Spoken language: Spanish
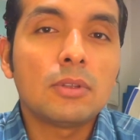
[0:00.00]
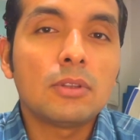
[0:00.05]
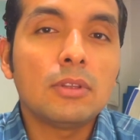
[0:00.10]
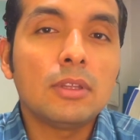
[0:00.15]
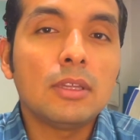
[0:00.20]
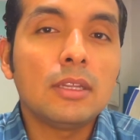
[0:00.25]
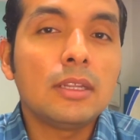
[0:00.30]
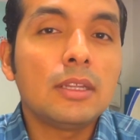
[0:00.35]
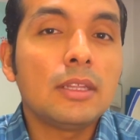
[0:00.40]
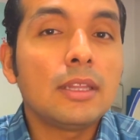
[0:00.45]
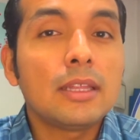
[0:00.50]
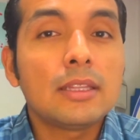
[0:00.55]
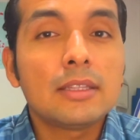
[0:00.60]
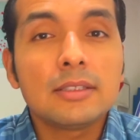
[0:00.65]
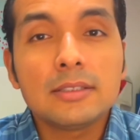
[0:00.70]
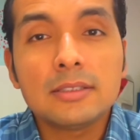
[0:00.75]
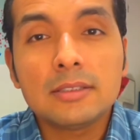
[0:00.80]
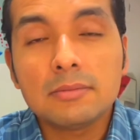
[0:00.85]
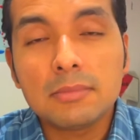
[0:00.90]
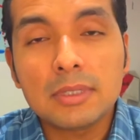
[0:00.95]
en
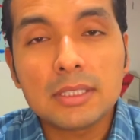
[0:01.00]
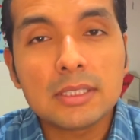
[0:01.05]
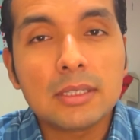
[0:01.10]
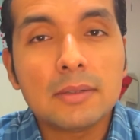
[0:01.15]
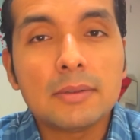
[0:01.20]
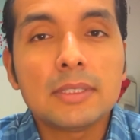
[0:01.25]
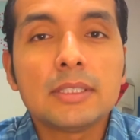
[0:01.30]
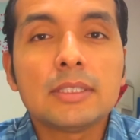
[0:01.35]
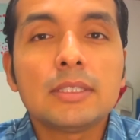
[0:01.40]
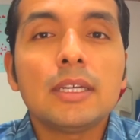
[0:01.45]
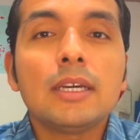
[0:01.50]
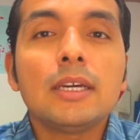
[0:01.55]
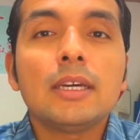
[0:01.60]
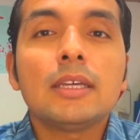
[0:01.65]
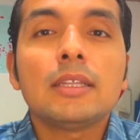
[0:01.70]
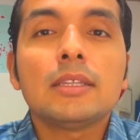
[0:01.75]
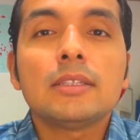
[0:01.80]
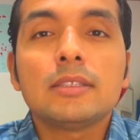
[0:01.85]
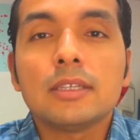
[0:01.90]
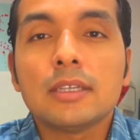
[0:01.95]
edades más
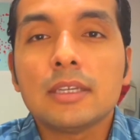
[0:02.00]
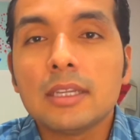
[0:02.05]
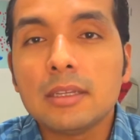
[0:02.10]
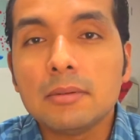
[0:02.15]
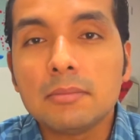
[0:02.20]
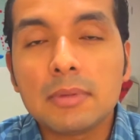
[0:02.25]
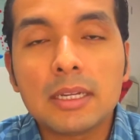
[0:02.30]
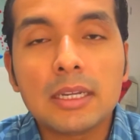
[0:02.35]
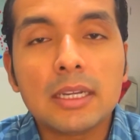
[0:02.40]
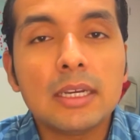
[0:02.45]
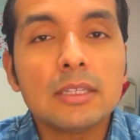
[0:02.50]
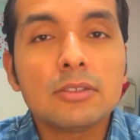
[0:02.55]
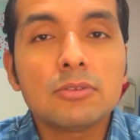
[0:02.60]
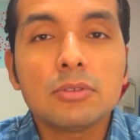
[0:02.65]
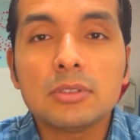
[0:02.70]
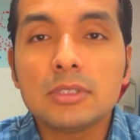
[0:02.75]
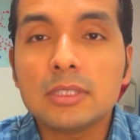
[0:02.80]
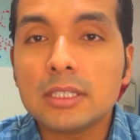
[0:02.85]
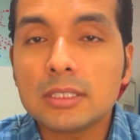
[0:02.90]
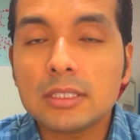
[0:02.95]
avanzadas, en el embarazo,
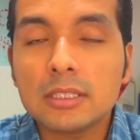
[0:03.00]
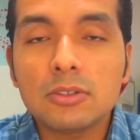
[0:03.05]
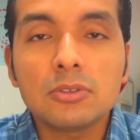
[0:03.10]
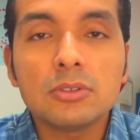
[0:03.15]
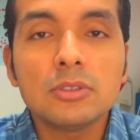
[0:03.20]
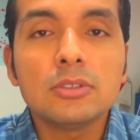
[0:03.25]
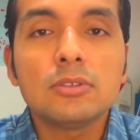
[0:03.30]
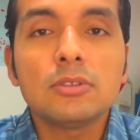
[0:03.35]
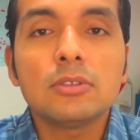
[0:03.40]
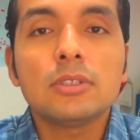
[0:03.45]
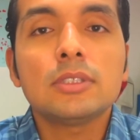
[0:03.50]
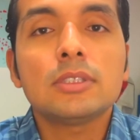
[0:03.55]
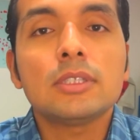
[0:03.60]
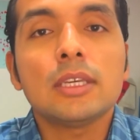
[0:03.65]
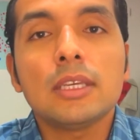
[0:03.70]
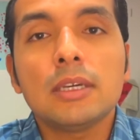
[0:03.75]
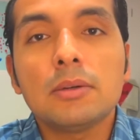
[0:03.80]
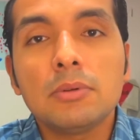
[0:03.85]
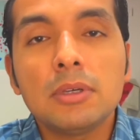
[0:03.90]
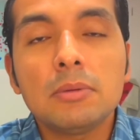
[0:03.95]
en ciertas condiciones que
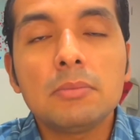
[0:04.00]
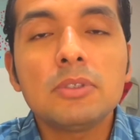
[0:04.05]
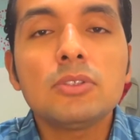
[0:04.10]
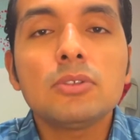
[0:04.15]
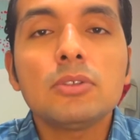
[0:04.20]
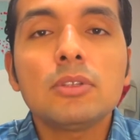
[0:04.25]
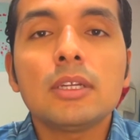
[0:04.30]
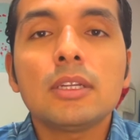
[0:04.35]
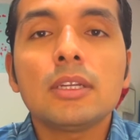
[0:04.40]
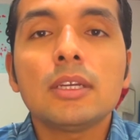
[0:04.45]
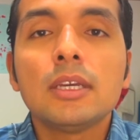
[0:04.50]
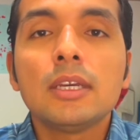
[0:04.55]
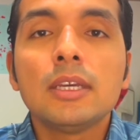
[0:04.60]
ya voy a mencionar,